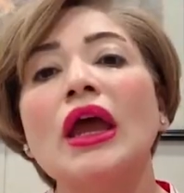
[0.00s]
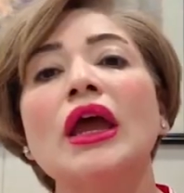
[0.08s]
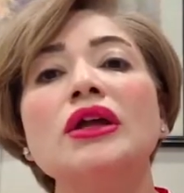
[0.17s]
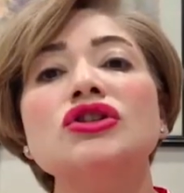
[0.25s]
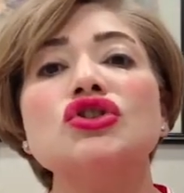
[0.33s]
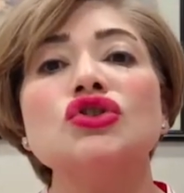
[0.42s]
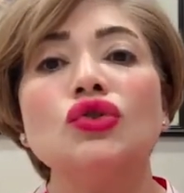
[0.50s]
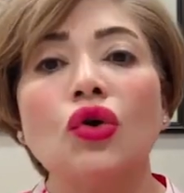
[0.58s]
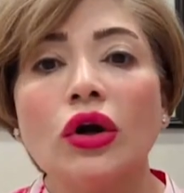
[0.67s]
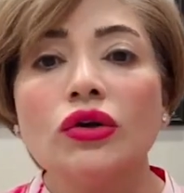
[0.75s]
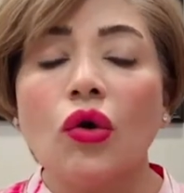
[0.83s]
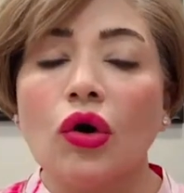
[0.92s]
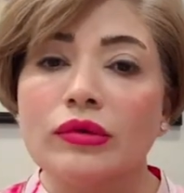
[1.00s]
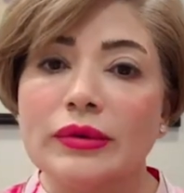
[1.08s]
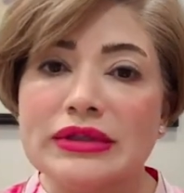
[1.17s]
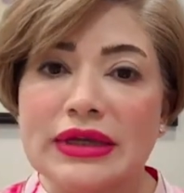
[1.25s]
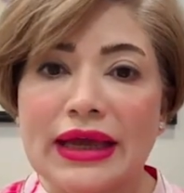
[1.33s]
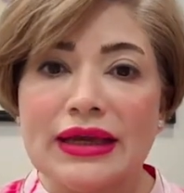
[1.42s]
इट्स नॉट
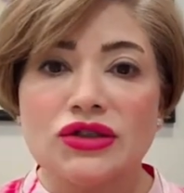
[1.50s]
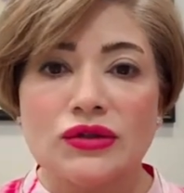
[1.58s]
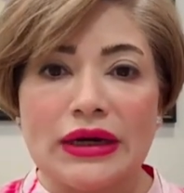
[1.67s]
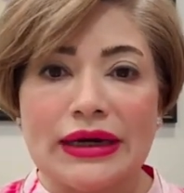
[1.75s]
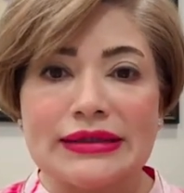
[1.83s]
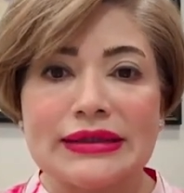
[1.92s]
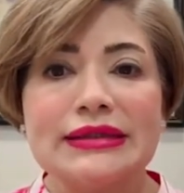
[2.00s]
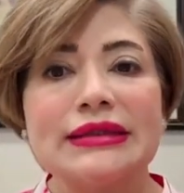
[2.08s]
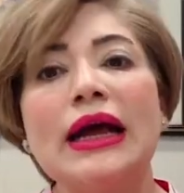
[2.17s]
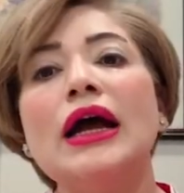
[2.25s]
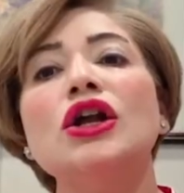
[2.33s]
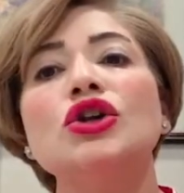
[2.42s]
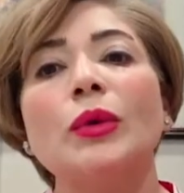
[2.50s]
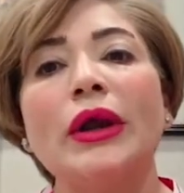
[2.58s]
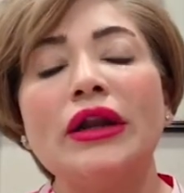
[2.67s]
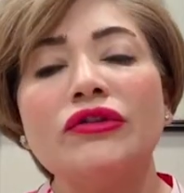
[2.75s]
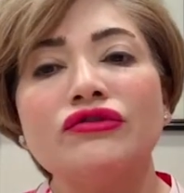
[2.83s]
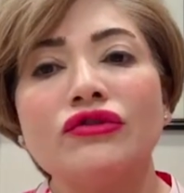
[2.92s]
ऑलवेज एज रिलेटेड
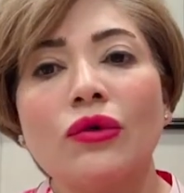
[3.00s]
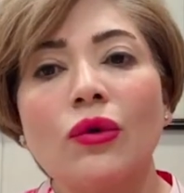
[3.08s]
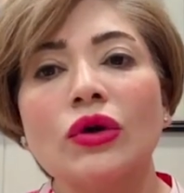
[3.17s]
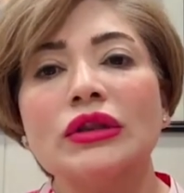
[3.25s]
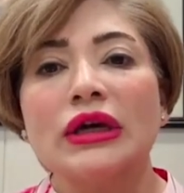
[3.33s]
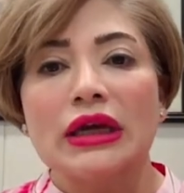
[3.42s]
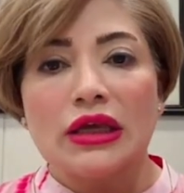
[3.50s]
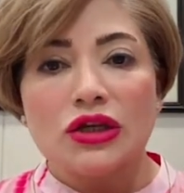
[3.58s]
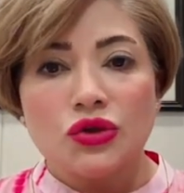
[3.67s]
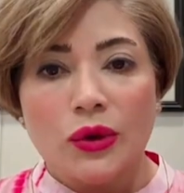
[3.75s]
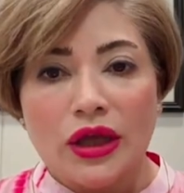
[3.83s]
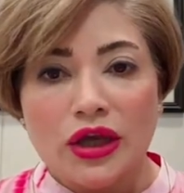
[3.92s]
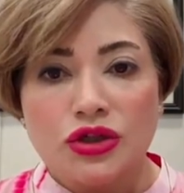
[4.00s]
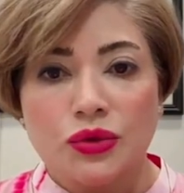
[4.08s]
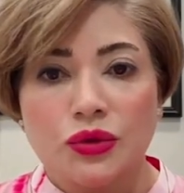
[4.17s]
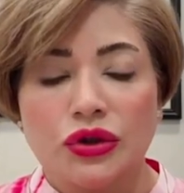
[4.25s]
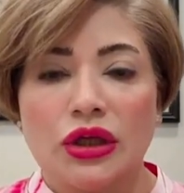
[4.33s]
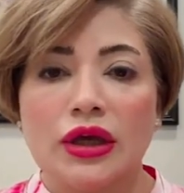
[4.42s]
24 तक की जो एज
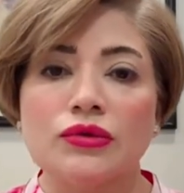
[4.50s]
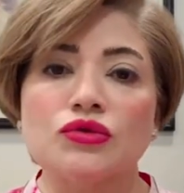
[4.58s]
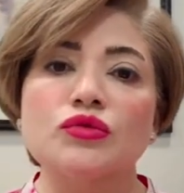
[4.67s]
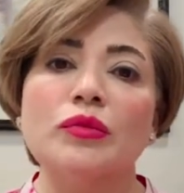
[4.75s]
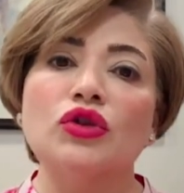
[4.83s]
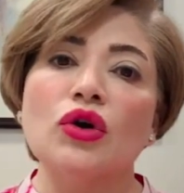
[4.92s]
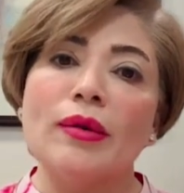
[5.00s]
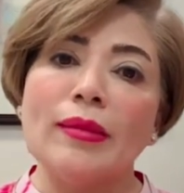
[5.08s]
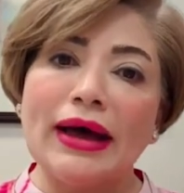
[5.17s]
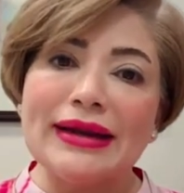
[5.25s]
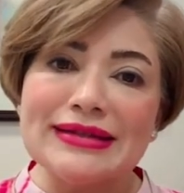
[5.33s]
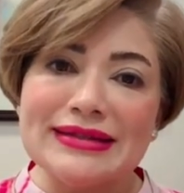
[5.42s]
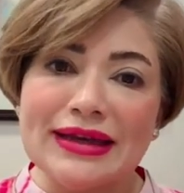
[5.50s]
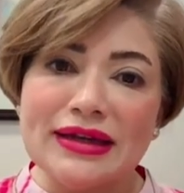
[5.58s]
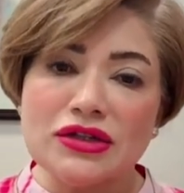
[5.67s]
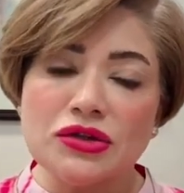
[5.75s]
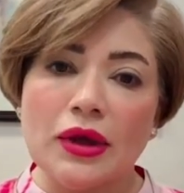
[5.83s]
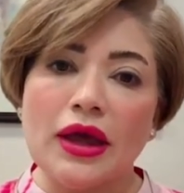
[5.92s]
होती है उसमें तो हमारी स्किन
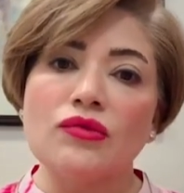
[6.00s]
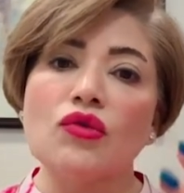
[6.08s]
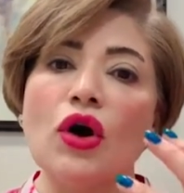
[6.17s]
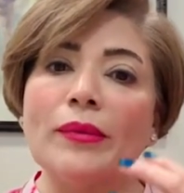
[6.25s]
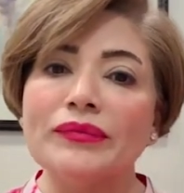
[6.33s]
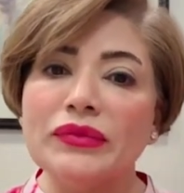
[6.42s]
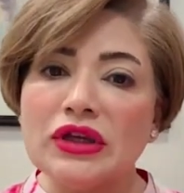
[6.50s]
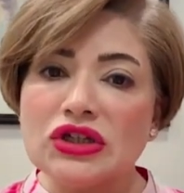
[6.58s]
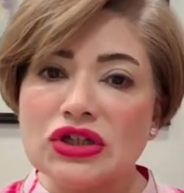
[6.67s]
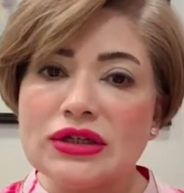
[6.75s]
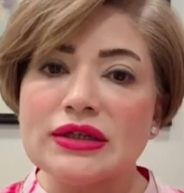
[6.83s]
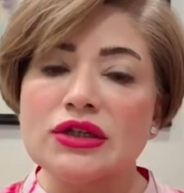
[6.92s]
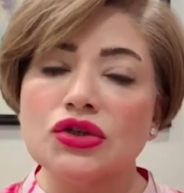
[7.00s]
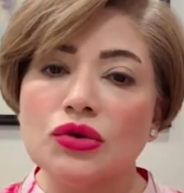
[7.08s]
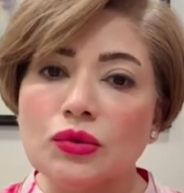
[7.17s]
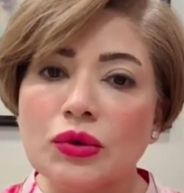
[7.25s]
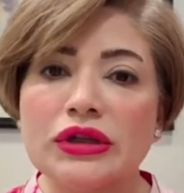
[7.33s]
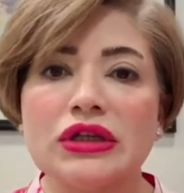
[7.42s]
जो है वो अपनी चीज़ें
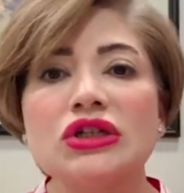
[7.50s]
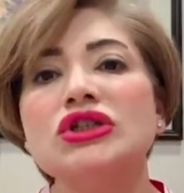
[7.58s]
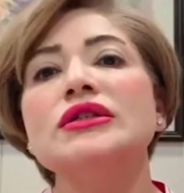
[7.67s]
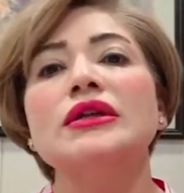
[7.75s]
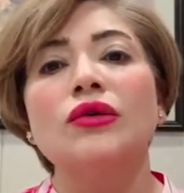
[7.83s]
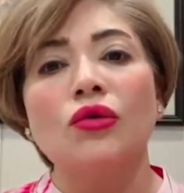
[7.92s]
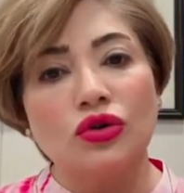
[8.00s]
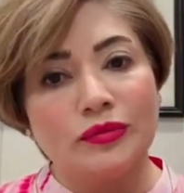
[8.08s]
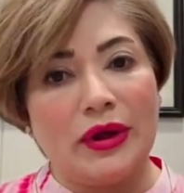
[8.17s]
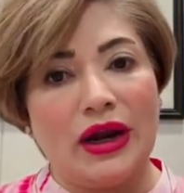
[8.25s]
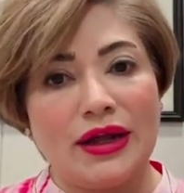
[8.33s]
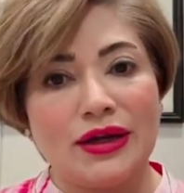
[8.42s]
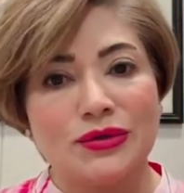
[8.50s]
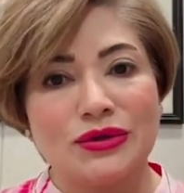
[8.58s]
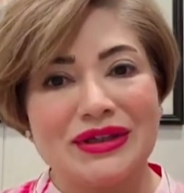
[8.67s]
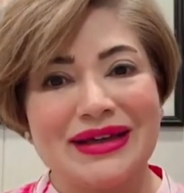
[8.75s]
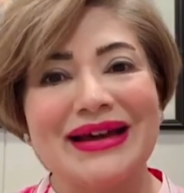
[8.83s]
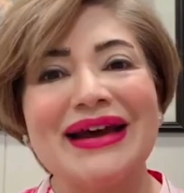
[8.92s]
ज़रूरत की चीज़ें खुद बना रही होती
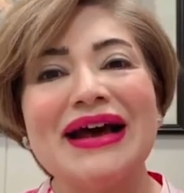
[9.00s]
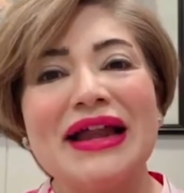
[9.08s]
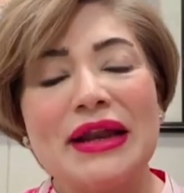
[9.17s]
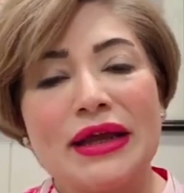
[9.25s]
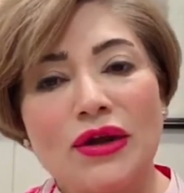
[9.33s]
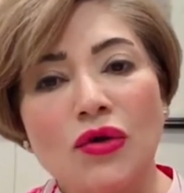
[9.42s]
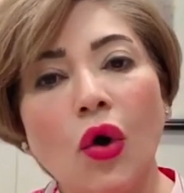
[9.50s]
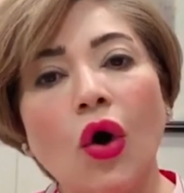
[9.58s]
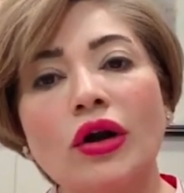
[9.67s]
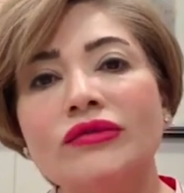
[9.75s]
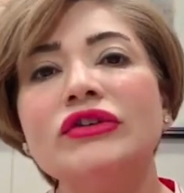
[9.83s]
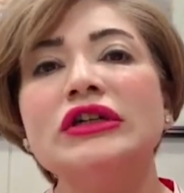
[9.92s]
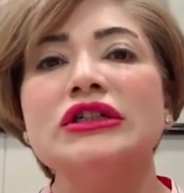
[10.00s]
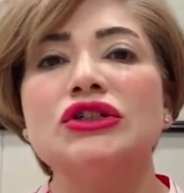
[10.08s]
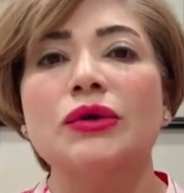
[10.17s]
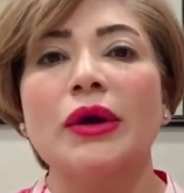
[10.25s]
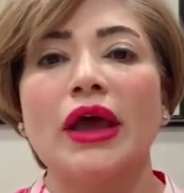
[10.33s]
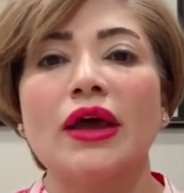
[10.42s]
है लेकिन ऑनवर्ड्स
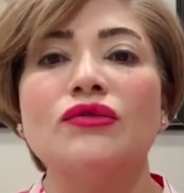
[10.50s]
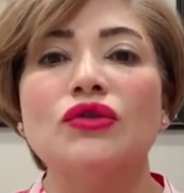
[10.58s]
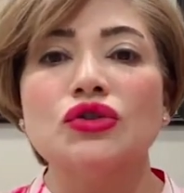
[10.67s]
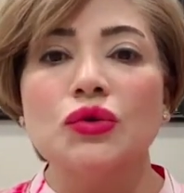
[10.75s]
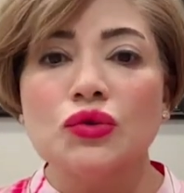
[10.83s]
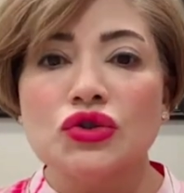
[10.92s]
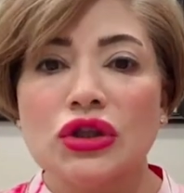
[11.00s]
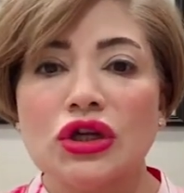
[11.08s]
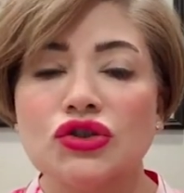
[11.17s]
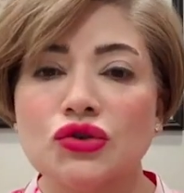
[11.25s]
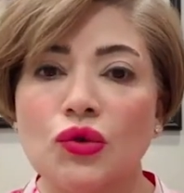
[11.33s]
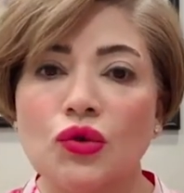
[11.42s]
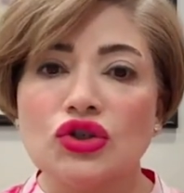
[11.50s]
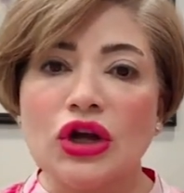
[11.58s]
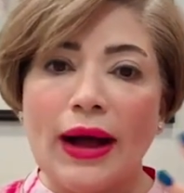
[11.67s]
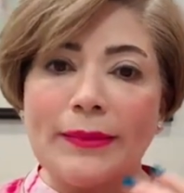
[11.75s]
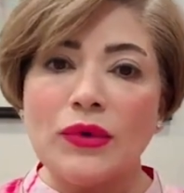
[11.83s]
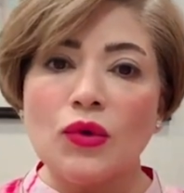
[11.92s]
जो है वो जो उसने जो कुछ
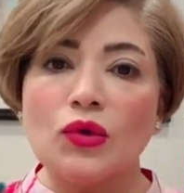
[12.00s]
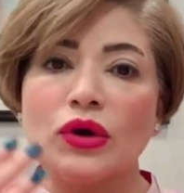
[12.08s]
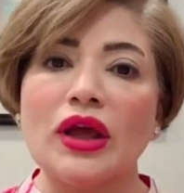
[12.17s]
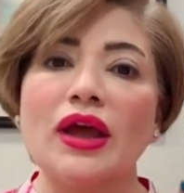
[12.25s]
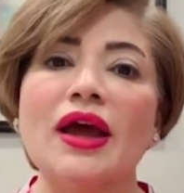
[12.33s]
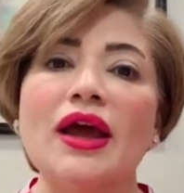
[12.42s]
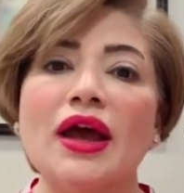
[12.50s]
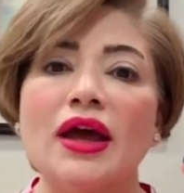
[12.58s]
आप लोगों ने आ,